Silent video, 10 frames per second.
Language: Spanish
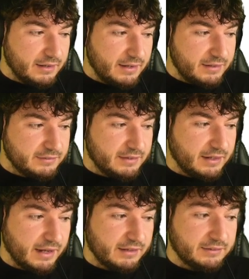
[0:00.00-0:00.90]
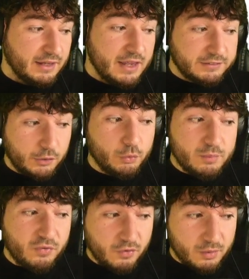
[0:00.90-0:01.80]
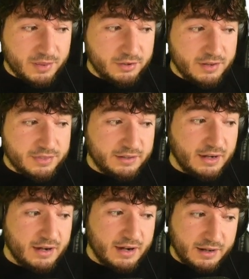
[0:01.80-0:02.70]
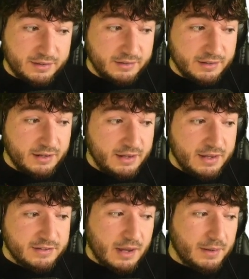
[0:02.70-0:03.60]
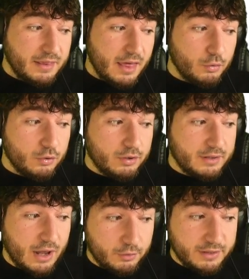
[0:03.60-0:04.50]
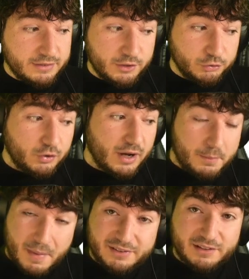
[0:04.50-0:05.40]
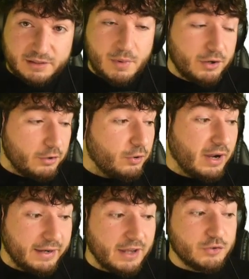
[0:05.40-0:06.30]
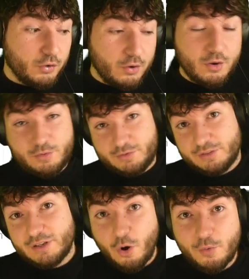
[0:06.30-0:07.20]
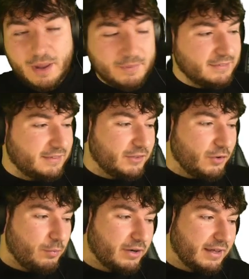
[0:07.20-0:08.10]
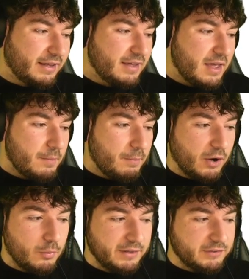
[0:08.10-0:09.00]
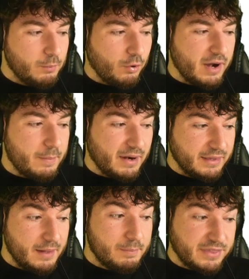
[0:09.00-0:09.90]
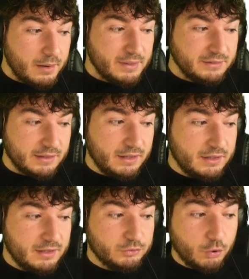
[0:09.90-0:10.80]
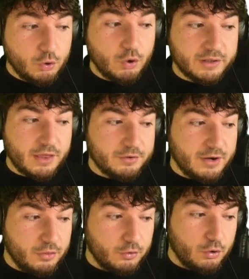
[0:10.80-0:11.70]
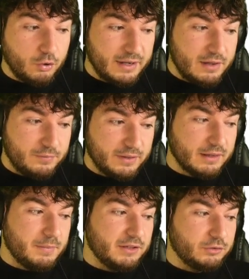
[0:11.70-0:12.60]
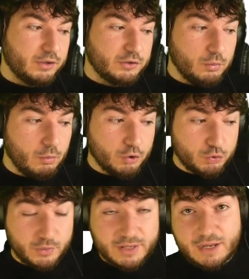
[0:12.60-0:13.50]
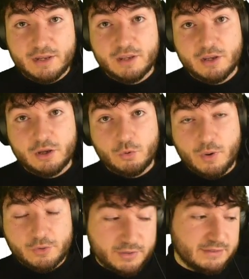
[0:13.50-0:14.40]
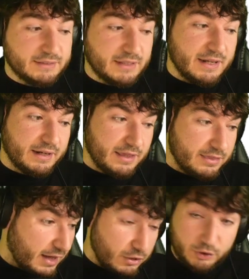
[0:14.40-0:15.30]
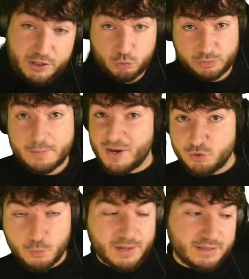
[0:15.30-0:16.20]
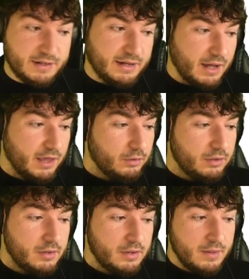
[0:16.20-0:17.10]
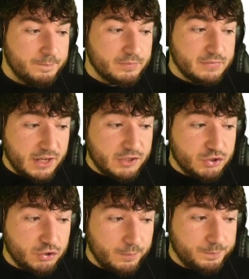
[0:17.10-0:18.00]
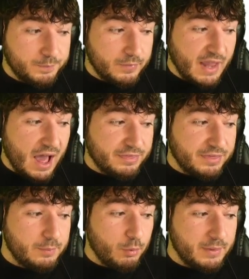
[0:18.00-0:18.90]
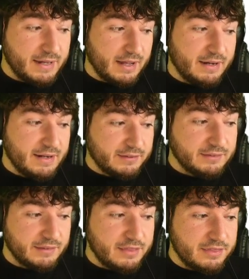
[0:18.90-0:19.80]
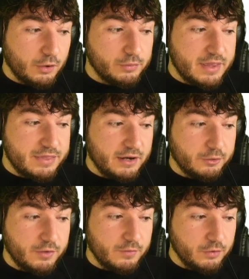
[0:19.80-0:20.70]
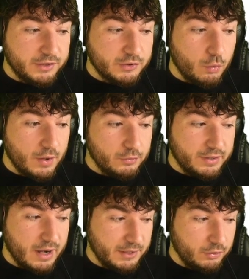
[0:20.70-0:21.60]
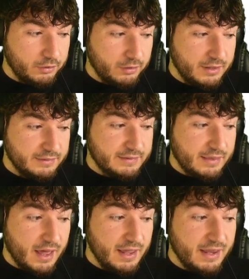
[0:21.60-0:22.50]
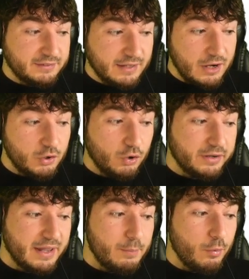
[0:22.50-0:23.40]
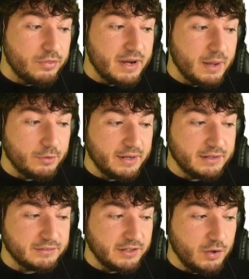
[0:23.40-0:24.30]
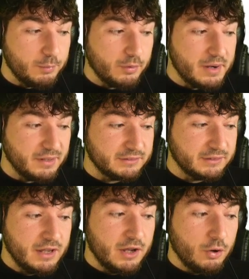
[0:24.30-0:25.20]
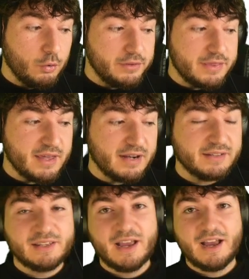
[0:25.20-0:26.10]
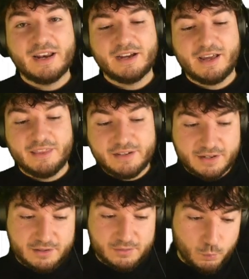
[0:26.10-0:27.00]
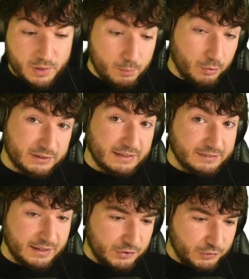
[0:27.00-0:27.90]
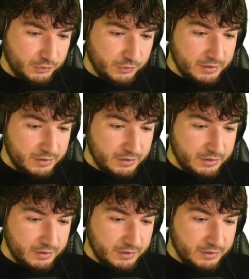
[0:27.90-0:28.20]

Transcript: extra que es, según informaciones cercanas a la cadena, se habría dado la orden de no tocar más el tema de Rocío Carrasco. Obviamente no, porque para cubrirse un poco la espalda, especialmente todo lo relacionado con el enfrentamiento que tuvo con su hija cuando ésta tenía 15 años, que es un tema súper delicado. De hecho, hacer pública la sentencia judicial de Rocío Flores cuando era menor de edad es algo que podría poner en serios problemas judiciales a la cadena. Muy importante eso, ¿no?